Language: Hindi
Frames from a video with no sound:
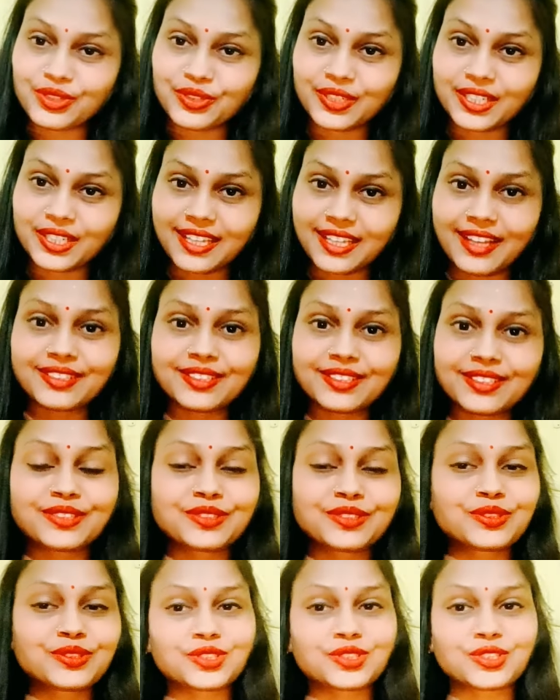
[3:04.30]
के साथ
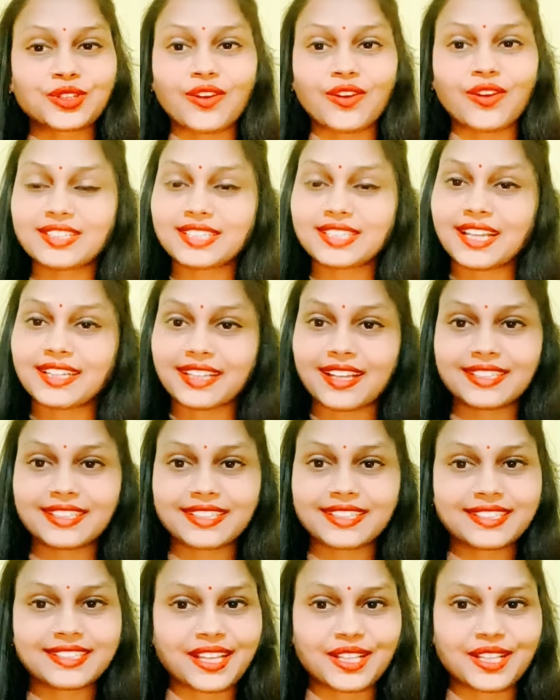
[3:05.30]
कुछ और जानकारी
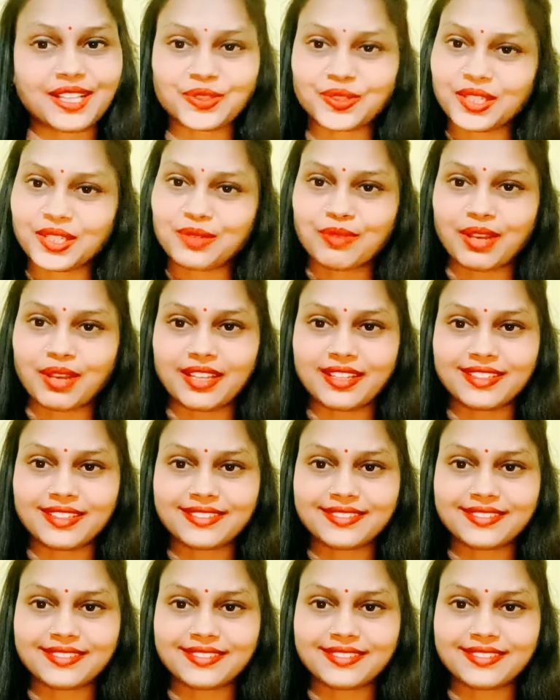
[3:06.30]
के साथ ओके बाय